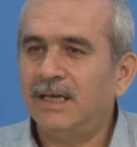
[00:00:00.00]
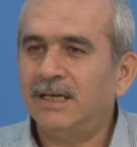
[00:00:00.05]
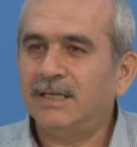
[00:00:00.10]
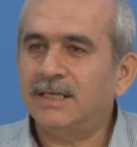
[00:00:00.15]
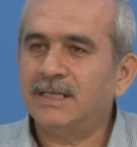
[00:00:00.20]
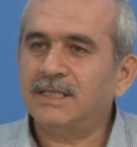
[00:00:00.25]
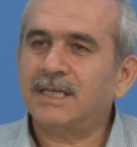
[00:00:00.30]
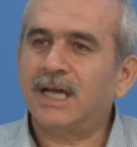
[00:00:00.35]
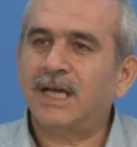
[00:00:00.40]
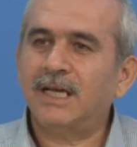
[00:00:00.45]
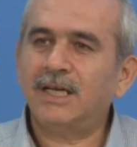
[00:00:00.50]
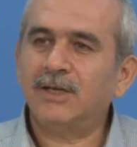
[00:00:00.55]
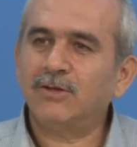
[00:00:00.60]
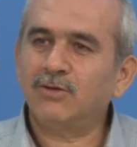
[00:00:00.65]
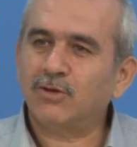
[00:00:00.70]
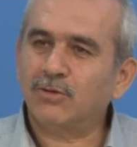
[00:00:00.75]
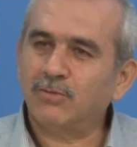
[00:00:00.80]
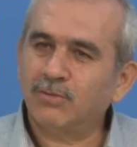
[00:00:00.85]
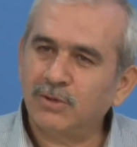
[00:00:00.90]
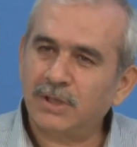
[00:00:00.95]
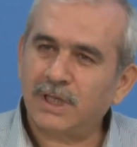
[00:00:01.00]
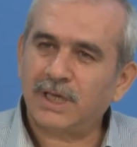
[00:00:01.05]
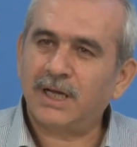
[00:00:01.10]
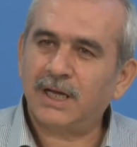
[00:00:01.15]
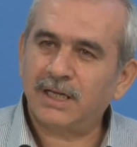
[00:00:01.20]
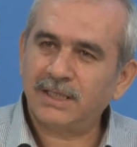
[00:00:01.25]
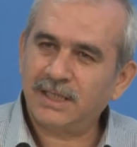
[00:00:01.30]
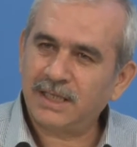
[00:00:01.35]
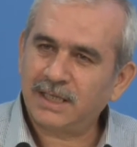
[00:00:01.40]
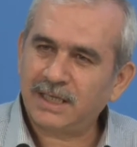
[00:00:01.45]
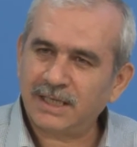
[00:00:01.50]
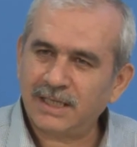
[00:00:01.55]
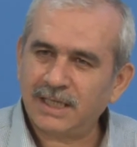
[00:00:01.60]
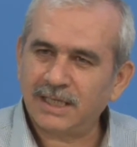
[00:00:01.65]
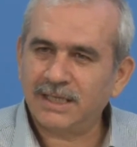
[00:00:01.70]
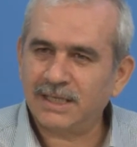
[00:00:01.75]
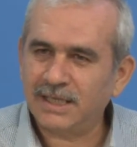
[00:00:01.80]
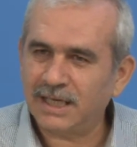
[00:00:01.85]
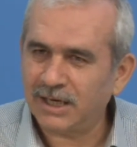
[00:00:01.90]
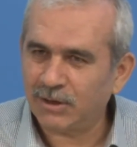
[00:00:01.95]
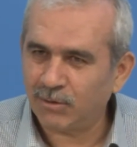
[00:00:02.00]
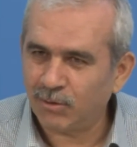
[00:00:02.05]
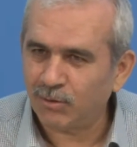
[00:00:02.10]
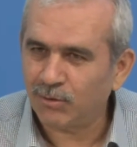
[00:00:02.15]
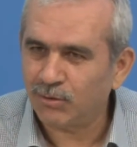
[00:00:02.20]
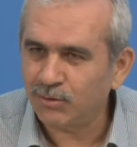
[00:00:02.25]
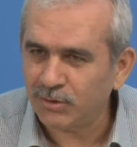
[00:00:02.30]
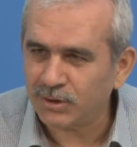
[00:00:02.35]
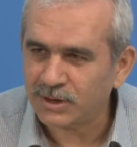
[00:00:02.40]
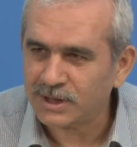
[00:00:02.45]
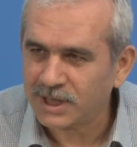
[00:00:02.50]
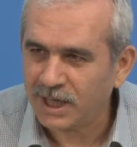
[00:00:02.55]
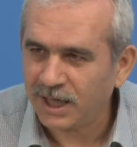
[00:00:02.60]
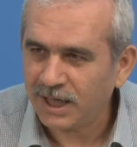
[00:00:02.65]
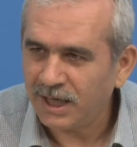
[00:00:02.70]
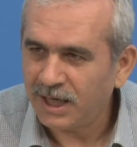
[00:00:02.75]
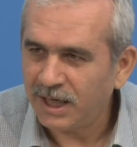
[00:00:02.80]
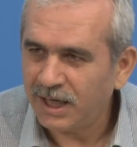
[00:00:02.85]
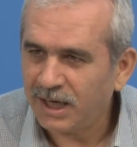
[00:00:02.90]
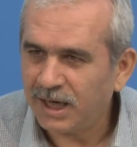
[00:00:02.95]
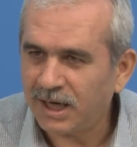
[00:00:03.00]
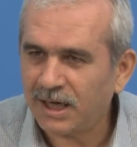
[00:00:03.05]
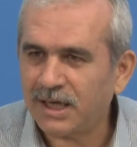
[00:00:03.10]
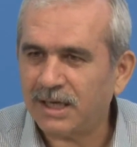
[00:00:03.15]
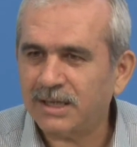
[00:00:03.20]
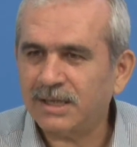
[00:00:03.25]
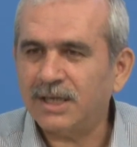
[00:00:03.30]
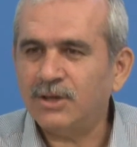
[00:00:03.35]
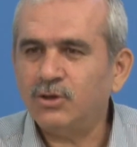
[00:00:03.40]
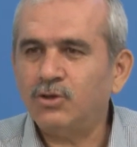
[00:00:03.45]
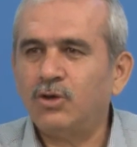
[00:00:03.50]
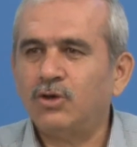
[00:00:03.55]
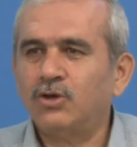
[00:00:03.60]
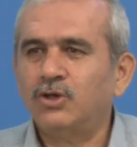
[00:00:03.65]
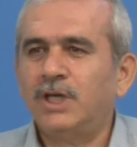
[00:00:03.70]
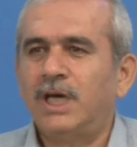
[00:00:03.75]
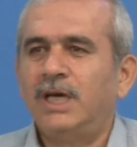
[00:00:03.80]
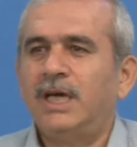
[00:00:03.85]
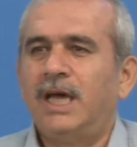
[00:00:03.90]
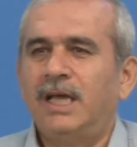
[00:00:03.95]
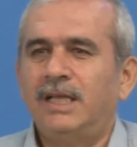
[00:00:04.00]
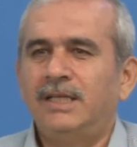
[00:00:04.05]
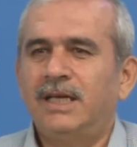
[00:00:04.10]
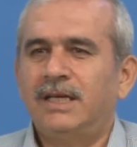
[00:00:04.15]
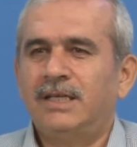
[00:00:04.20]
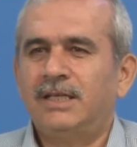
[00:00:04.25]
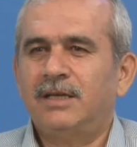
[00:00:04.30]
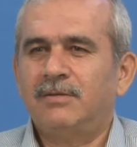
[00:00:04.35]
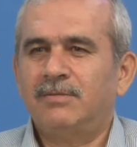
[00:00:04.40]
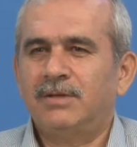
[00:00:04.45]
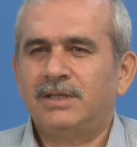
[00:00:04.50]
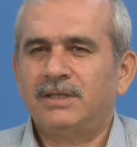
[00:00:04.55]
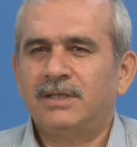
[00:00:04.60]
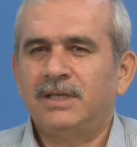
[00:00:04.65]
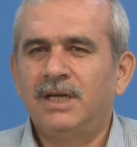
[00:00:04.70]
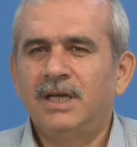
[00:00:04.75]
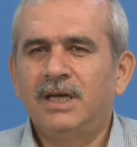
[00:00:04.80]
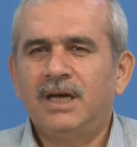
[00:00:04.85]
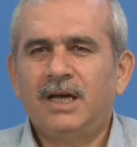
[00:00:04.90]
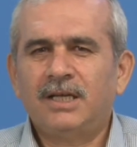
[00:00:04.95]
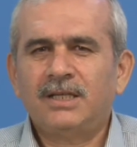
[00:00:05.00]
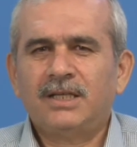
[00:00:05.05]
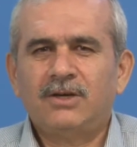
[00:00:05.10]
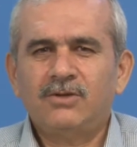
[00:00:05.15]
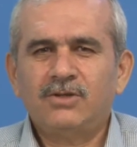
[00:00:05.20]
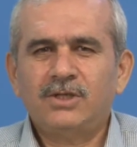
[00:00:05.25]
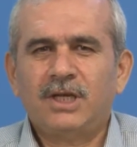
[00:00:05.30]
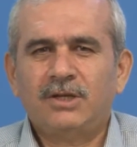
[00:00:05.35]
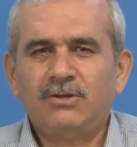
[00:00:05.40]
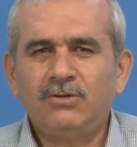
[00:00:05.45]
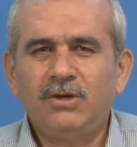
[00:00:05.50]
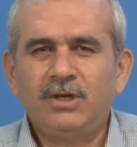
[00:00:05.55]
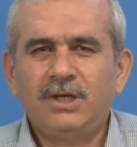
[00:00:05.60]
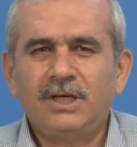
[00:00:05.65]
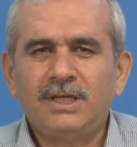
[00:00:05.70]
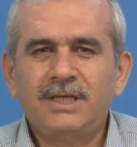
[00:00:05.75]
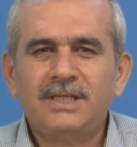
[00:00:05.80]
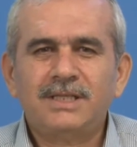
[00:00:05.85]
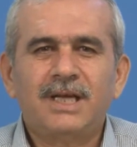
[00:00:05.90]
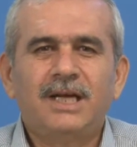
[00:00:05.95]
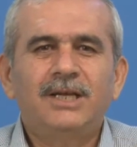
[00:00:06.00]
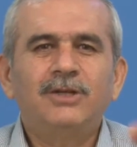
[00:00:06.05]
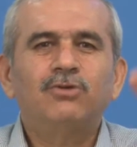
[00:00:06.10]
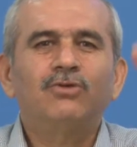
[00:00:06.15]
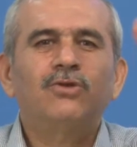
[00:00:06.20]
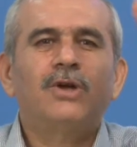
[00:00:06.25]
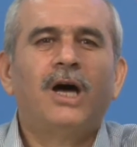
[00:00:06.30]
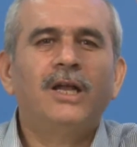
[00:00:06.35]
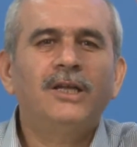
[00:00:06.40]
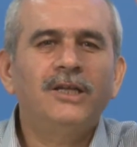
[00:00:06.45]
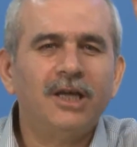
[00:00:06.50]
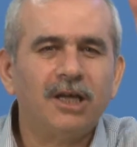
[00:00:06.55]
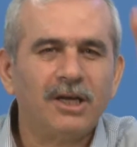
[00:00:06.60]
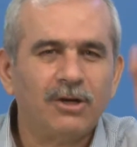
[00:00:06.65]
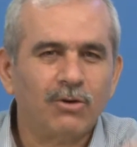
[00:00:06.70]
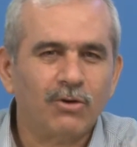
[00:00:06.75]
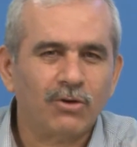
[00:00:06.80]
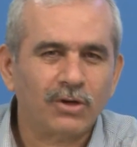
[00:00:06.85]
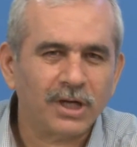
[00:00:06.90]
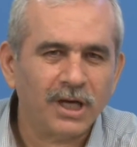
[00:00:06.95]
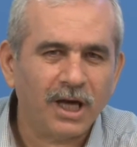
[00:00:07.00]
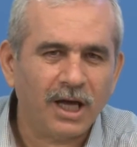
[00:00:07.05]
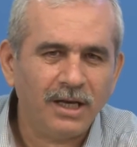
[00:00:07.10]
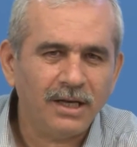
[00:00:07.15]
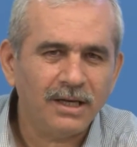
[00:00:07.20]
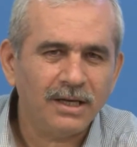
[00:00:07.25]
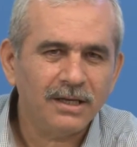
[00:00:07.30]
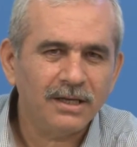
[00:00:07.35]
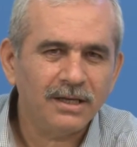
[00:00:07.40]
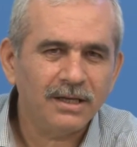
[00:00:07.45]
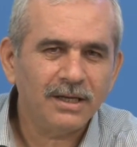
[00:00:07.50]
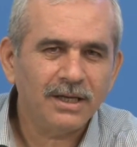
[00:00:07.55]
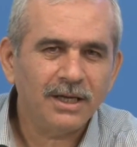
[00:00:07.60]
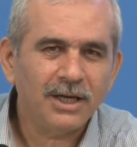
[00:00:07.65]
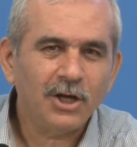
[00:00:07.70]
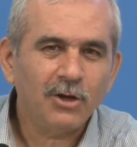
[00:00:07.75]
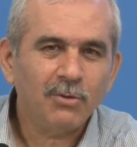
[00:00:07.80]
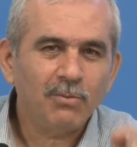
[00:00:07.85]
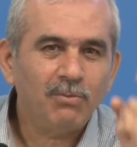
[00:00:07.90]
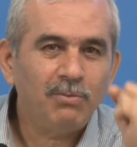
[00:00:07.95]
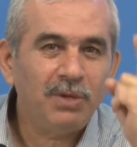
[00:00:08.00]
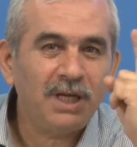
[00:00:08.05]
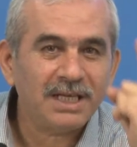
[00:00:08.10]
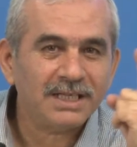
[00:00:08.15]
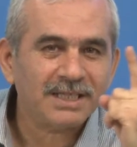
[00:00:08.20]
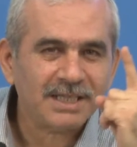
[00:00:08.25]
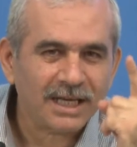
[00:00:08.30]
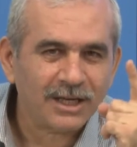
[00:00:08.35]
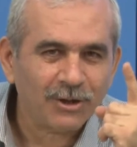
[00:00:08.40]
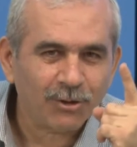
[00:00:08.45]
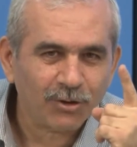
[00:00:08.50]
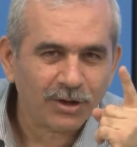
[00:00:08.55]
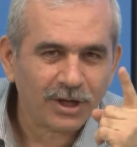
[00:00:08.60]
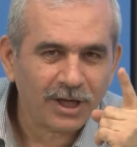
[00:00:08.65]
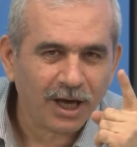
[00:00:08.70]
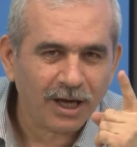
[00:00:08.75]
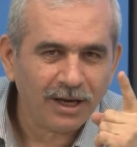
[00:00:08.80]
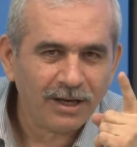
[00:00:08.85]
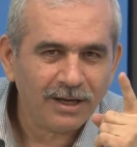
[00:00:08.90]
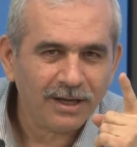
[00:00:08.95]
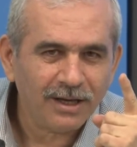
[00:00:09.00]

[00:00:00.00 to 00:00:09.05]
Risale-i Nur bunlara dikkat edilerek okunursa hakikaten çok şey elde edilebilir. Hatta Üstad diyor ki Risale-i Nur'u anlayarak okuyan, bir sene okuyan